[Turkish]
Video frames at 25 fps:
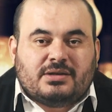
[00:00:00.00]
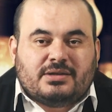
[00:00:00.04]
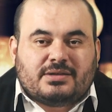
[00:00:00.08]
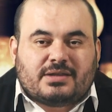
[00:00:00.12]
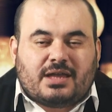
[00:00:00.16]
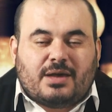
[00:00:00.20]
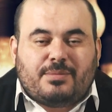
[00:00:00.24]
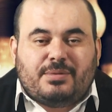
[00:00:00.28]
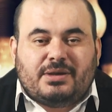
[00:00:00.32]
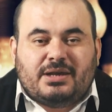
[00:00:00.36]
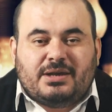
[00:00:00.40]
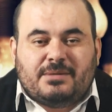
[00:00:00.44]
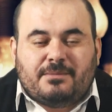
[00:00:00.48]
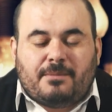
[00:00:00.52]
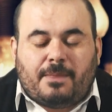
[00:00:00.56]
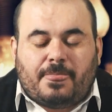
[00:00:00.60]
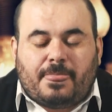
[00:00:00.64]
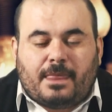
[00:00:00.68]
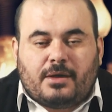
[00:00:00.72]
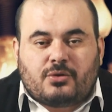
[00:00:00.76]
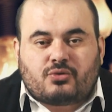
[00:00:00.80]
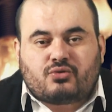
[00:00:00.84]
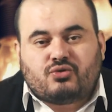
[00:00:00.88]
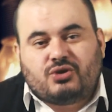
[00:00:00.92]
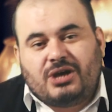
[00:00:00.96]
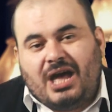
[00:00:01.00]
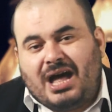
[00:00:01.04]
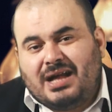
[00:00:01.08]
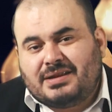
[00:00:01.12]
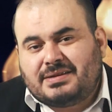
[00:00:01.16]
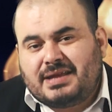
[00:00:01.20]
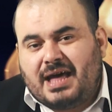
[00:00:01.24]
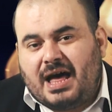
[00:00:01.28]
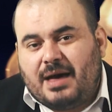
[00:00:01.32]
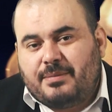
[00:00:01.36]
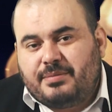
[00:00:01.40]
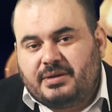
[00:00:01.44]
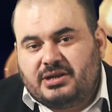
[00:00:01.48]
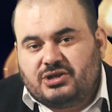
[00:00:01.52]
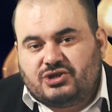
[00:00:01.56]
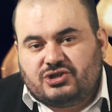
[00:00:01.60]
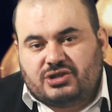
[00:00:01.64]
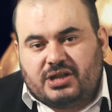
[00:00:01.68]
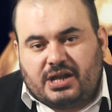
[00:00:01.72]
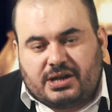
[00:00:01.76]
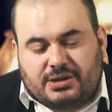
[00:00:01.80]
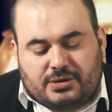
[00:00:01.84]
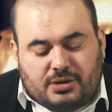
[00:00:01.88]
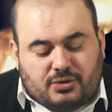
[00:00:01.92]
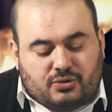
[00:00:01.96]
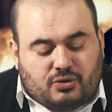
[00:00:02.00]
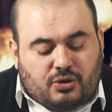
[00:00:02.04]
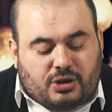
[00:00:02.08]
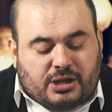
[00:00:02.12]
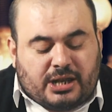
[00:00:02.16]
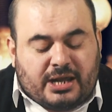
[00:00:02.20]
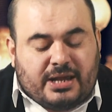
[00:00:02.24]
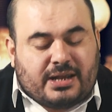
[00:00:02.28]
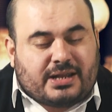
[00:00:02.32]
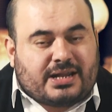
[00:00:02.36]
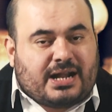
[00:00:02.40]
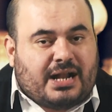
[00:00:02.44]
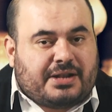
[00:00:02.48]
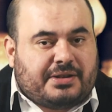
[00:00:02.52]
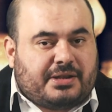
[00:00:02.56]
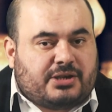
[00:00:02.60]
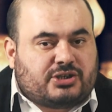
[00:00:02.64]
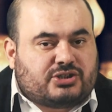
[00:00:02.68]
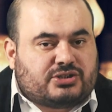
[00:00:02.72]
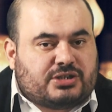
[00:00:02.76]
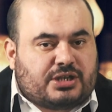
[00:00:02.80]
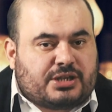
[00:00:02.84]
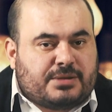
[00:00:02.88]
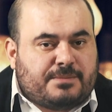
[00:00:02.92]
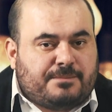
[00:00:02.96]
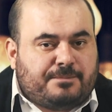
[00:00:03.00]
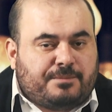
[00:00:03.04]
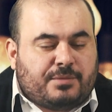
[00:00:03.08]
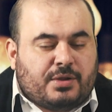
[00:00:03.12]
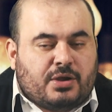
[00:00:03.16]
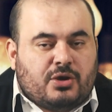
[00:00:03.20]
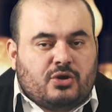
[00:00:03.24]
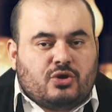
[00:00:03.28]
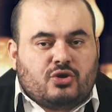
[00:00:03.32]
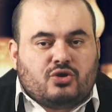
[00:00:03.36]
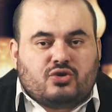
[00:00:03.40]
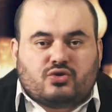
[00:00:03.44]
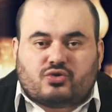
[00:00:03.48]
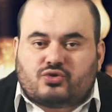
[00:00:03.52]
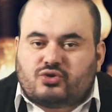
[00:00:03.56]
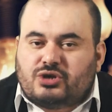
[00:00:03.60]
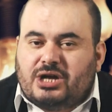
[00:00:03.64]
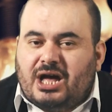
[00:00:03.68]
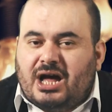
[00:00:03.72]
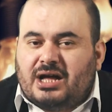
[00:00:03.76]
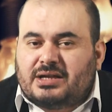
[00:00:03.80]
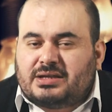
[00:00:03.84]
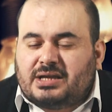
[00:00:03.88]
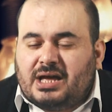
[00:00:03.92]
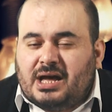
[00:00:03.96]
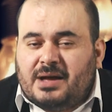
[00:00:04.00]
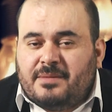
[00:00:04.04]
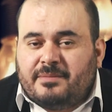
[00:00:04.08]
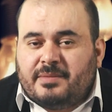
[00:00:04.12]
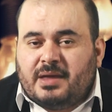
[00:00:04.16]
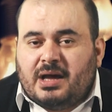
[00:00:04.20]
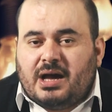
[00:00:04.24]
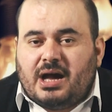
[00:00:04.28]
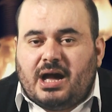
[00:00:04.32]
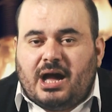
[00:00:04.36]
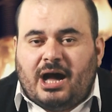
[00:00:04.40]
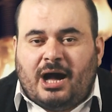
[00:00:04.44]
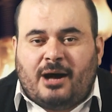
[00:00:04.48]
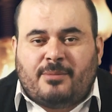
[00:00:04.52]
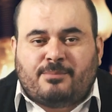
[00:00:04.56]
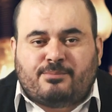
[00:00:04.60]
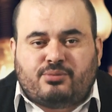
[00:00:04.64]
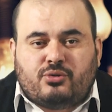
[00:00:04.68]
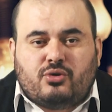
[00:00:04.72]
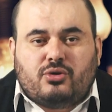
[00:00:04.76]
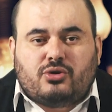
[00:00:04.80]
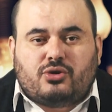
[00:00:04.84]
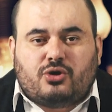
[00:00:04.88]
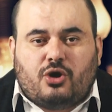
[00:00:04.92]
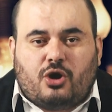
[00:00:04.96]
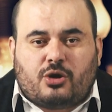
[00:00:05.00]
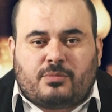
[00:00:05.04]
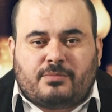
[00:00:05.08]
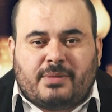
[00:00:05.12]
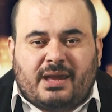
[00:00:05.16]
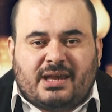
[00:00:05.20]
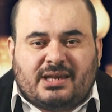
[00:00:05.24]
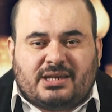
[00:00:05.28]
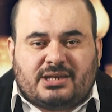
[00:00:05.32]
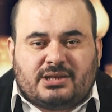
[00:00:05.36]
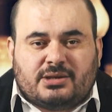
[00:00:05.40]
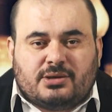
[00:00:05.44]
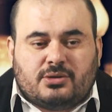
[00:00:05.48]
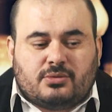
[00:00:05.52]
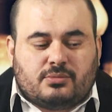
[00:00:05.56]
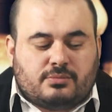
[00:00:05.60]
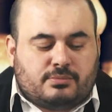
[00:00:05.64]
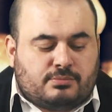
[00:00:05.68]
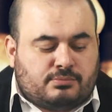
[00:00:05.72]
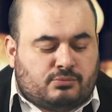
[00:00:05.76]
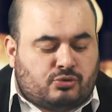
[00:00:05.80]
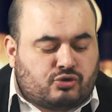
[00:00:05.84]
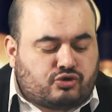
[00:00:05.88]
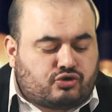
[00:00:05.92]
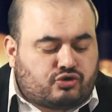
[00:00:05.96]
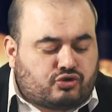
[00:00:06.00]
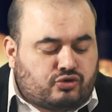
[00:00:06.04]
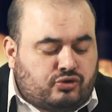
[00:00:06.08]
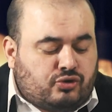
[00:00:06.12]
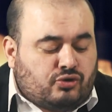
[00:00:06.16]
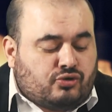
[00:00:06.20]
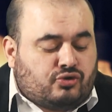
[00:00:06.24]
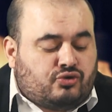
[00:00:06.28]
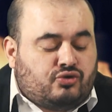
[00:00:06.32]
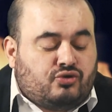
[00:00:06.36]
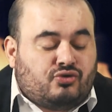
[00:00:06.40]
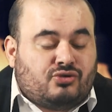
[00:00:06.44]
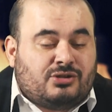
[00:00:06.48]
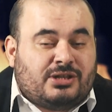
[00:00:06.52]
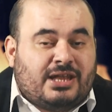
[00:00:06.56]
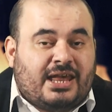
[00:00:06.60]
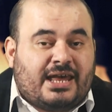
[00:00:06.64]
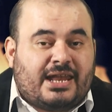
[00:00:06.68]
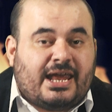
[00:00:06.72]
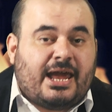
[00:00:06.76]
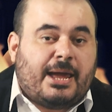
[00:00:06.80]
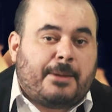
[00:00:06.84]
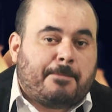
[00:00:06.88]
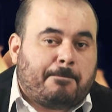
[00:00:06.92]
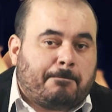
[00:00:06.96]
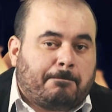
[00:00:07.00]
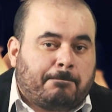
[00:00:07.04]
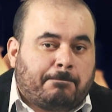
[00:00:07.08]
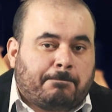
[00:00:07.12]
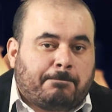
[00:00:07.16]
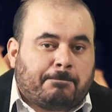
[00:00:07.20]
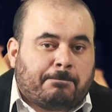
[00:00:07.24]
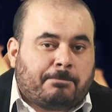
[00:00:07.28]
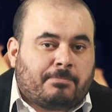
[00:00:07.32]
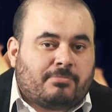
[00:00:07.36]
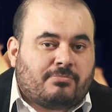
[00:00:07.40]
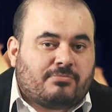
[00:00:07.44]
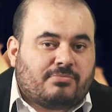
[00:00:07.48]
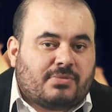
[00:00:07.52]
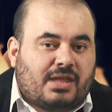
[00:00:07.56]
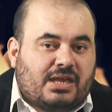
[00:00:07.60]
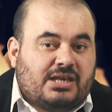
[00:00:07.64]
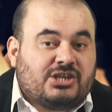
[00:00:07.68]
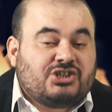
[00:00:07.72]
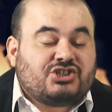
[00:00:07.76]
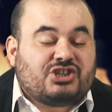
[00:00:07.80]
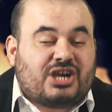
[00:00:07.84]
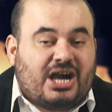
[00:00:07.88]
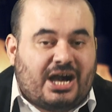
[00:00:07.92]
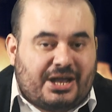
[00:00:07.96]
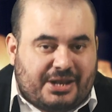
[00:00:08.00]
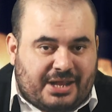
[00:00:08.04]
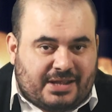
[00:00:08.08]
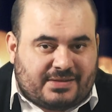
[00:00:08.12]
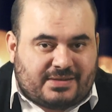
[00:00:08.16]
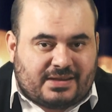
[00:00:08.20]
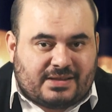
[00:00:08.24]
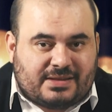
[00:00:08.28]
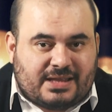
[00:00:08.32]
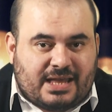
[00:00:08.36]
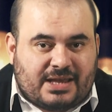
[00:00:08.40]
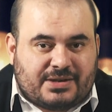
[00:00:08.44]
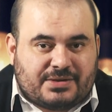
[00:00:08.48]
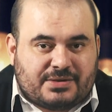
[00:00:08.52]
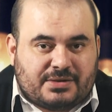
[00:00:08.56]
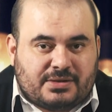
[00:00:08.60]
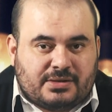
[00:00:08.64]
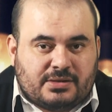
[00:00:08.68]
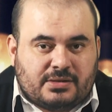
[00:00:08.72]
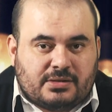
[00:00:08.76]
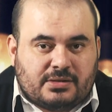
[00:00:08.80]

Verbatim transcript: Tabi rüya tabircilerine göre kardeşlerim rüyada ampul görmek mutlu günlere işaret eder.